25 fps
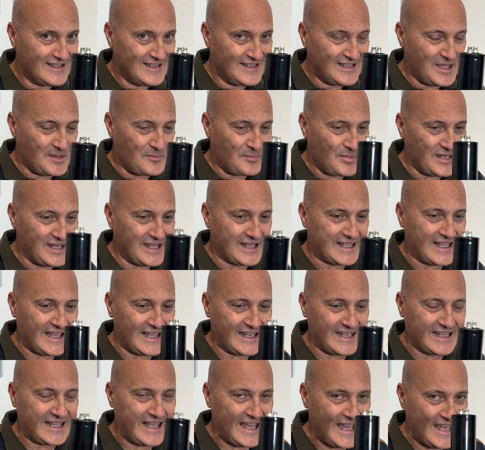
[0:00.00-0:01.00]
Ebbene,
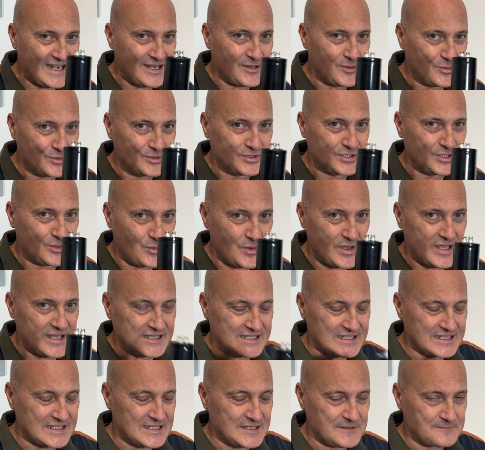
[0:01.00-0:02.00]
caricare uno di
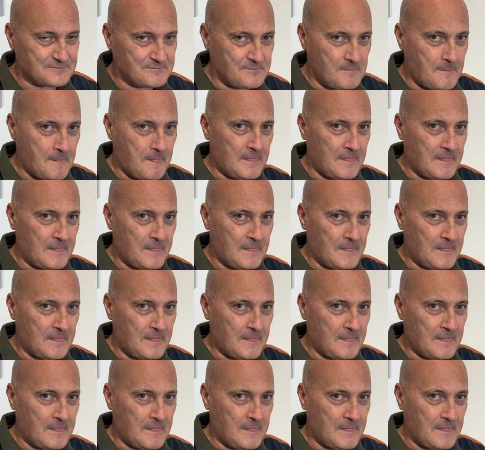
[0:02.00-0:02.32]
questi,